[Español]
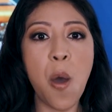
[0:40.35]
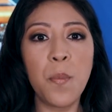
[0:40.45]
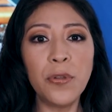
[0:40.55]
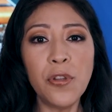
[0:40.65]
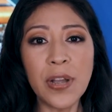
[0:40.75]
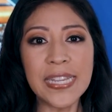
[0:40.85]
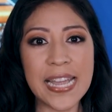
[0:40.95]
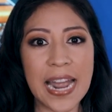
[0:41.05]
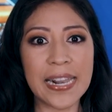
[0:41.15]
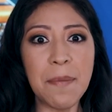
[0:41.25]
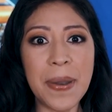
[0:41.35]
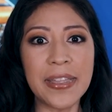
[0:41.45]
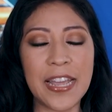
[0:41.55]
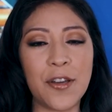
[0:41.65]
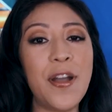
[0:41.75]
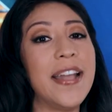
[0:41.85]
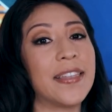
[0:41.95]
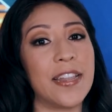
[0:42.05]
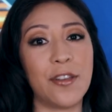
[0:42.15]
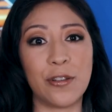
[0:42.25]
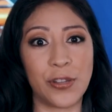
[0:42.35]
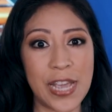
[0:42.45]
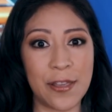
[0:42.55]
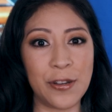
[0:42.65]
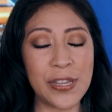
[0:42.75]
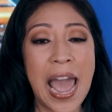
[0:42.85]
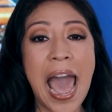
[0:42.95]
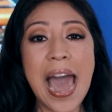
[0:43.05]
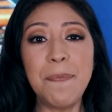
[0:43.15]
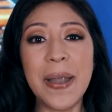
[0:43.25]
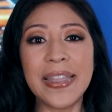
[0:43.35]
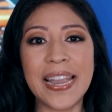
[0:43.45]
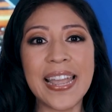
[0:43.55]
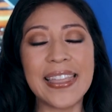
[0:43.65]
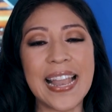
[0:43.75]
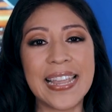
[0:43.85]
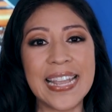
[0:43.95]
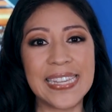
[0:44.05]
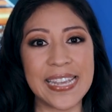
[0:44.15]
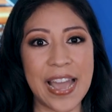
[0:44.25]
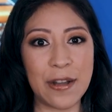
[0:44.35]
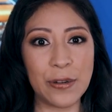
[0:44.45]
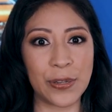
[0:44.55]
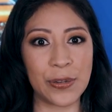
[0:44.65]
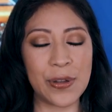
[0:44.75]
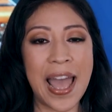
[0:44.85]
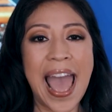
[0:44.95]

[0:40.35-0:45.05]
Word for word: monto que será repartido entre todos ellos a partir del 15 de agosto.